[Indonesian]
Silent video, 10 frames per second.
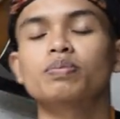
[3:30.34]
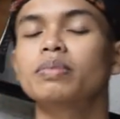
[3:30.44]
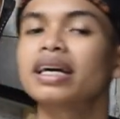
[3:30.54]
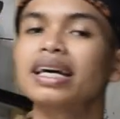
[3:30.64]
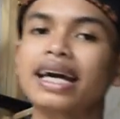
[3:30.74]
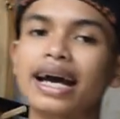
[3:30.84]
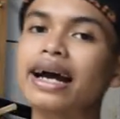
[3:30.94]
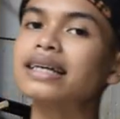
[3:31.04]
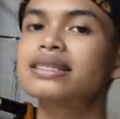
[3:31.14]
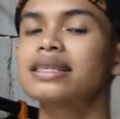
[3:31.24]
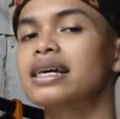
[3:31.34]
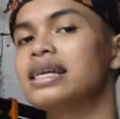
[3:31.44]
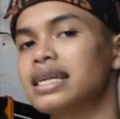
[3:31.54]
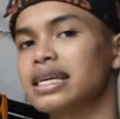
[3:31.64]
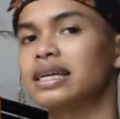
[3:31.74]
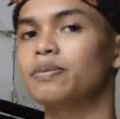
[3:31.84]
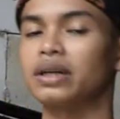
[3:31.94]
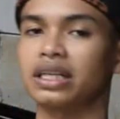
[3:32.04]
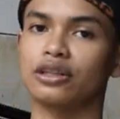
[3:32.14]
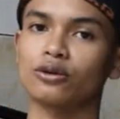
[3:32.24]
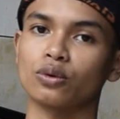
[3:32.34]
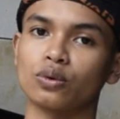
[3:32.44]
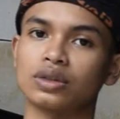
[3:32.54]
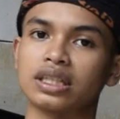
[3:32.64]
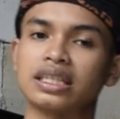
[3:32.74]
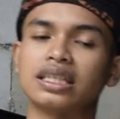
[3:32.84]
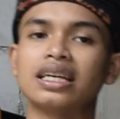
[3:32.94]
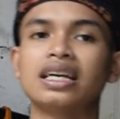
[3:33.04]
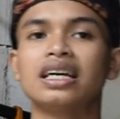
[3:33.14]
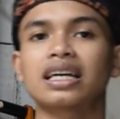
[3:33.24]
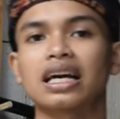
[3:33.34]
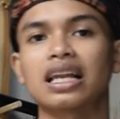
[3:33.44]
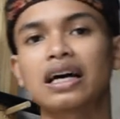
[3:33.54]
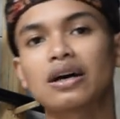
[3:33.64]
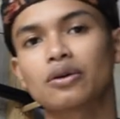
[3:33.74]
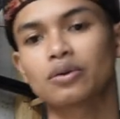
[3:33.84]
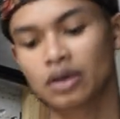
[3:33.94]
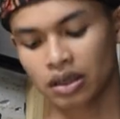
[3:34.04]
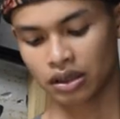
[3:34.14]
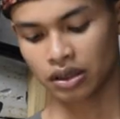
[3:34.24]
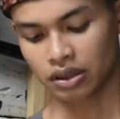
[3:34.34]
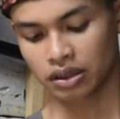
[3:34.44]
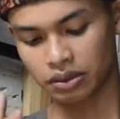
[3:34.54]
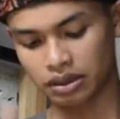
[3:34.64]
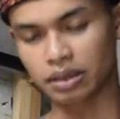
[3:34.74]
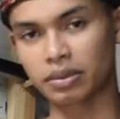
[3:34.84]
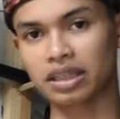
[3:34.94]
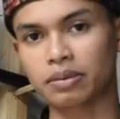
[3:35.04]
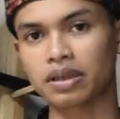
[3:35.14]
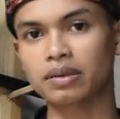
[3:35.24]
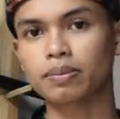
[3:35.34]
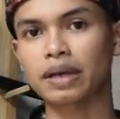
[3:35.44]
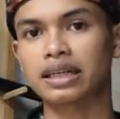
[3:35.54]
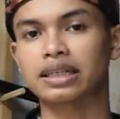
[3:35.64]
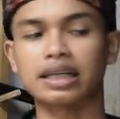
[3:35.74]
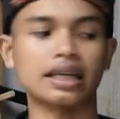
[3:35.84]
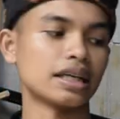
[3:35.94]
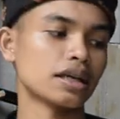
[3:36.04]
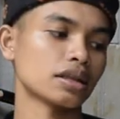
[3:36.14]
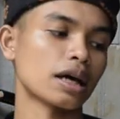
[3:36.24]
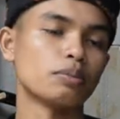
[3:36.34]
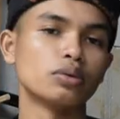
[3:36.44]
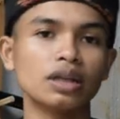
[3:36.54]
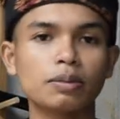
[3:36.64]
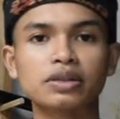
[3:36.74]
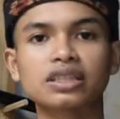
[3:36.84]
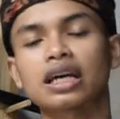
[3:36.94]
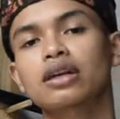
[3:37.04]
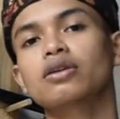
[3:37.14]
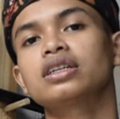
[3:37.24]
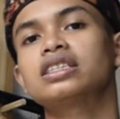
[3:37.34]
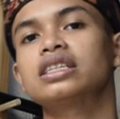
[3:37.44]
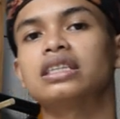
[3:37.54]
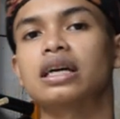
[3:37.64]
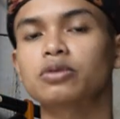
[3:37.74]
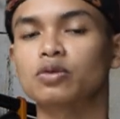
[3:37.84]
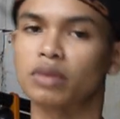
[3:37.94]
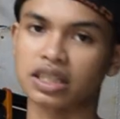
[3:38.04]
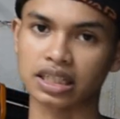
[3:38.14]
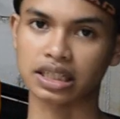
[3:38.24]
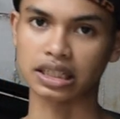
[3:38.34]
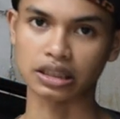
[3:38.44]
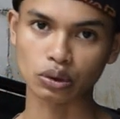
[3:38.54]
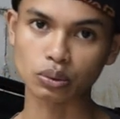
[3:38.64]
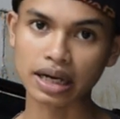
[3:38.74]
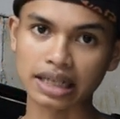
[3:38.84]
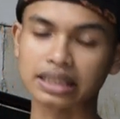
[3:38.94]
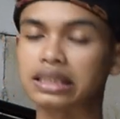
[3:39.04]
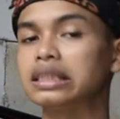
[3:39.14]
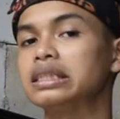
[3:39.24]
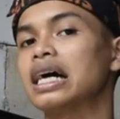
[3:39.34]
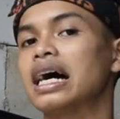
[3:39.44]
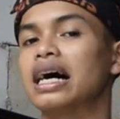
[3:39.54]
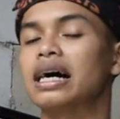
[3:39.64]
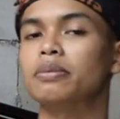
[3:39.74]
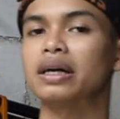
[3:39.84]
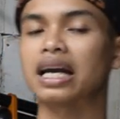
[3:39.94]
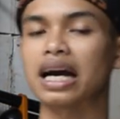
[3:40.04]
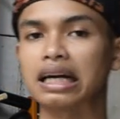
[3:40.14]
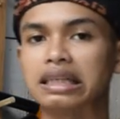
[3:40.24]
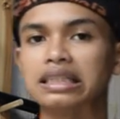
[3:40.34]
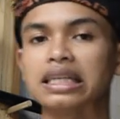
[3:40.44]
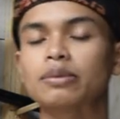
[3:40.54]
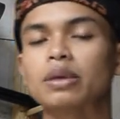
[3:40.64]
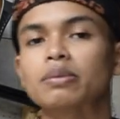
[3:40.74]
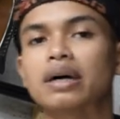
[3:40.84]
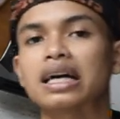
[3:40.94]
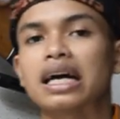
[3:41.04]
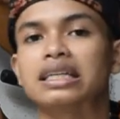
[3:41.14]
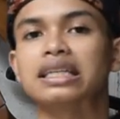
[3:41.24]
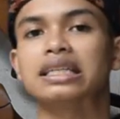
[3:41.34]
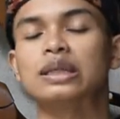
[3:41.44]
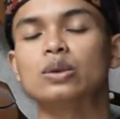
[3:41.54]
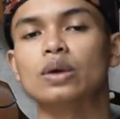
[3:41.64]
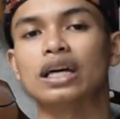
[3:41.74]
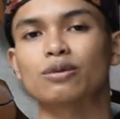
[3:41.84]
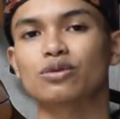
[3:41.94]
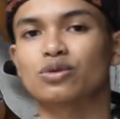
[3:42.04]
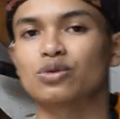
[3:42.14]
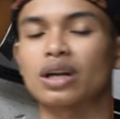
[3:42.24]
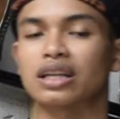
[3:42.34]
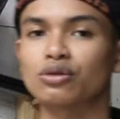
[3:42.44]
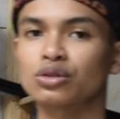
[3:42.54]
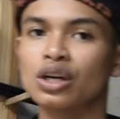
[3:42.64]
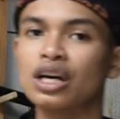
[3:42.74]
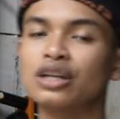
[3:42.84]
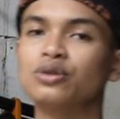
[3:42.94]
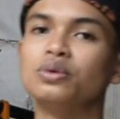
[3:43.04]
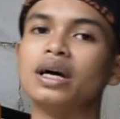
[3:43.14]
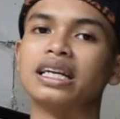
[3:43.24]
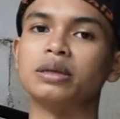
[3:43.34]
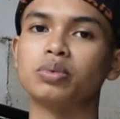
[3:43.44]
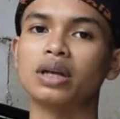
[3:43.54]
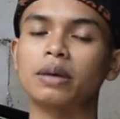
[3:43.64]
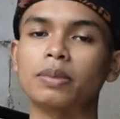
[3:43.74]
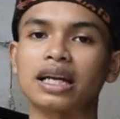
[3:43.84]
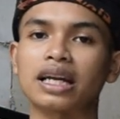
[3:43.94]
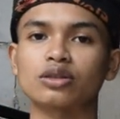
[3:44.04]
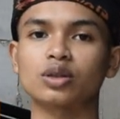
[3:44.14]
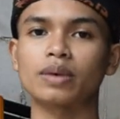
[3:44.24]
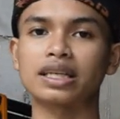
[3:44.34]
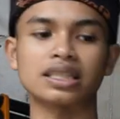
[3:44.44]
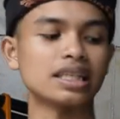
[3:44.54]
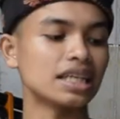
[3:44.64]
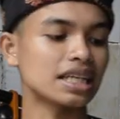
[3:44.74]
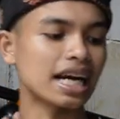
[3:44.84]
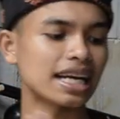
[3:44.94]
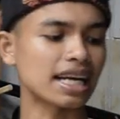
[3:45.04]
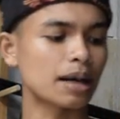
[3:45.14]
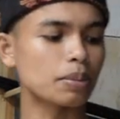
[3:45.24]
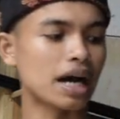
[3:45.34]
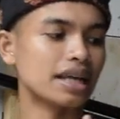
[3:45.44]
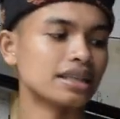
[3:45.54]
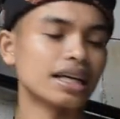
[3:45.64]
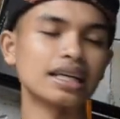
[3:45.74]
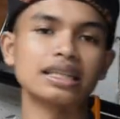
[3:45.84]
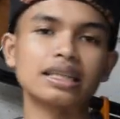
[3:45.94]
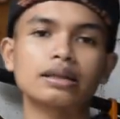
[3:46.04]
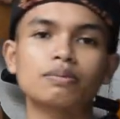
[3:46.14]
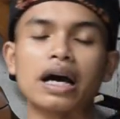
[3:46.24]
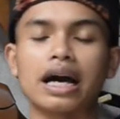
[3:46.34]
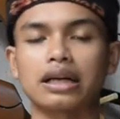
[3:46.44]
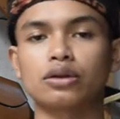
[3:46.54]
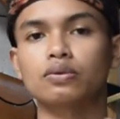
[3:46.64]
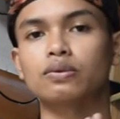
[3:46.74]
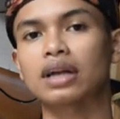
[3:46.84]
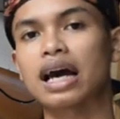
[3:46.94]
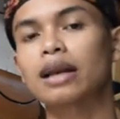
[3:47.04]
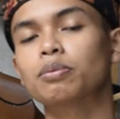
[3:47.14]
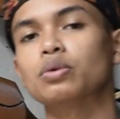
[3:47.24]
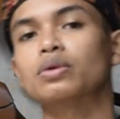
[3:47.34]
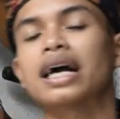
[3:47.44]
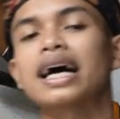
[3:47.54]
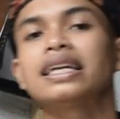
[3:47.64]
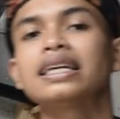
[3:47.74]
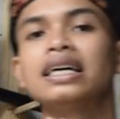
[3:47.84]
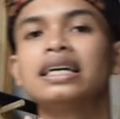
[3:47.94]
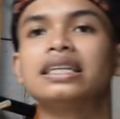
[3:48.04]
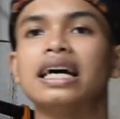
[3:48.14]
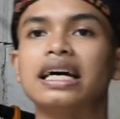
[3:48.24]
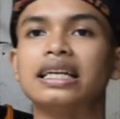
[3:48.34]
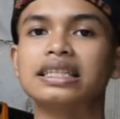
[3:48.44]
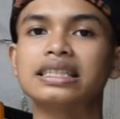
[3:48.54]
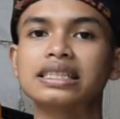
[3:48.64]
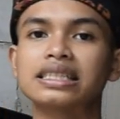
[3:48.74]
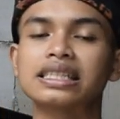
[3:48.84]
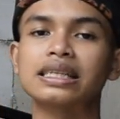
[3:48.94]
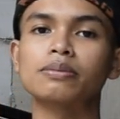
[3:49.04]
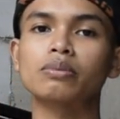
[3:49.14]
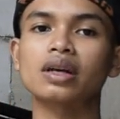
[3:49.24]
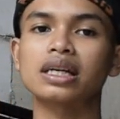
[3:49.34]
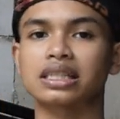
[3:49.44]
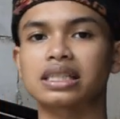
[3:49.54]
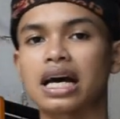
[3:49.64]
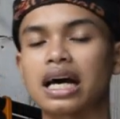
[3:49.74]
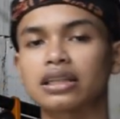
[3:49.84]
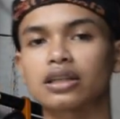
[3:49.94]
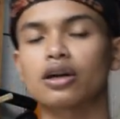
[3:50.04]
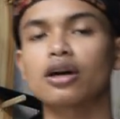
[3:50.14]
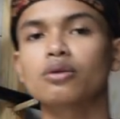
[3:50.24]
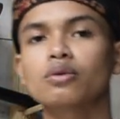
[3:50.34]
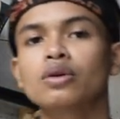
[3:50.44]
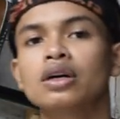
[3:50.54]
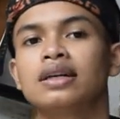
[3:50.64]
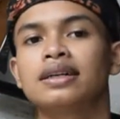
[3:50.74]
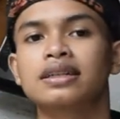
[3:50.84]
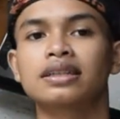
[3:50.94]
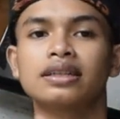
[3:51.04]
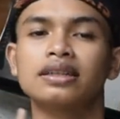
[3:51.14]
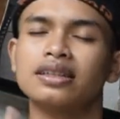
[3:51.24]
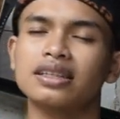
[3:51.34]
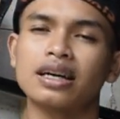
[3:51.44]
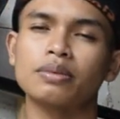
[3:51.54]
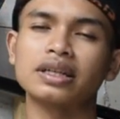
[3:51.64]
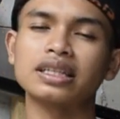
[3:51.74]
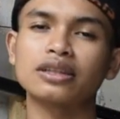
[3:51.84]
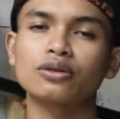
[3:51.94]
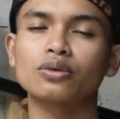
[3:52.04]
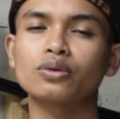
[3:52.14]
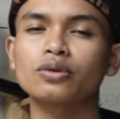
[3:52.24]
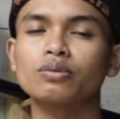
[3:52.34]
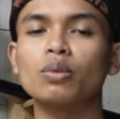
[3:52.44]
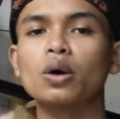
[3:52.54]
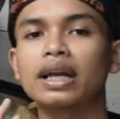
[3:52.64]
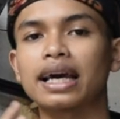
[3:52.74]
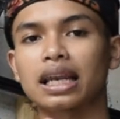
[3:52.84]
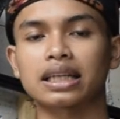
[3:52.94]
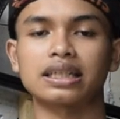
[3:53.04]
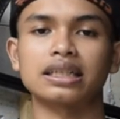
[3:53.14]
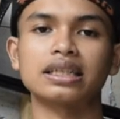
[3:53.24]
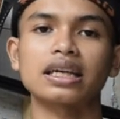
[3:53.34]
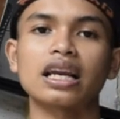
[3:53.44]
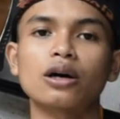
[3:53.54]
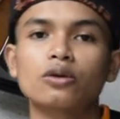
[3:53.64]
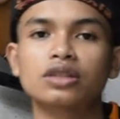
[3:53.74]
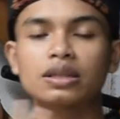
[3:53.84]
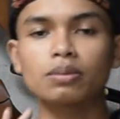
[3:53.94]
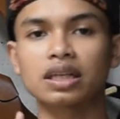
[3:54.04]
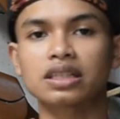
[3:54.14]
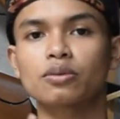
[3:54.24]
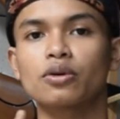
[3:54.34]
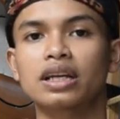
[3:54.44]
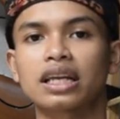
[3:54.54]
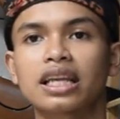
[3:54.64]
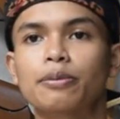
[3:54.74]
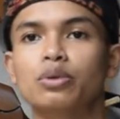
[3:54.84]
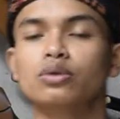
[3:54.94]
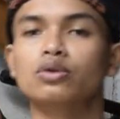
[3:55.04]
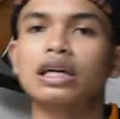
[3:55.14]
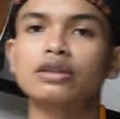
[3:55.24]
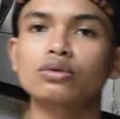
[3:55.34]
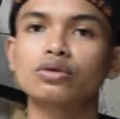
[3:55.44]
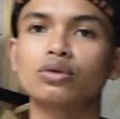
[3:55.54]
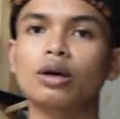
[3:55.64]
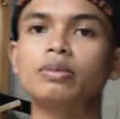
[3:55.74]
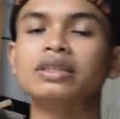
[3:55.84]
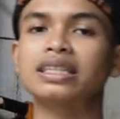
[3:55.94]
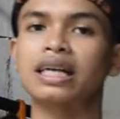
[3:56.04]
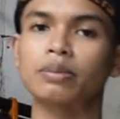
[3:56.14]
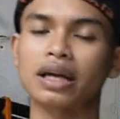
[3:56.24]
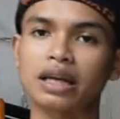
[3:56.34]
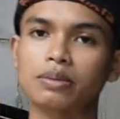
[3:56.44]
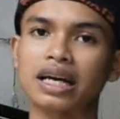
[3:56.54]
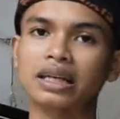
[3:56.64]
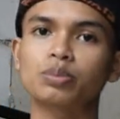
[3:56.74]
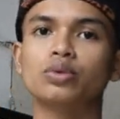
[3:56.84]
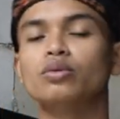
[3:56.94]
PSI begitu jadi kalau teman-teman pada nanya tabungnya besar kok isinya cuman segitu mas ya aman anginnya memang ada di 2700 2800 PSI karena bahannya ini bahan dural bukan dari seamless atau namanya itu monel jadi kalau seamless monel tabung 27 kok bisa sampai 5000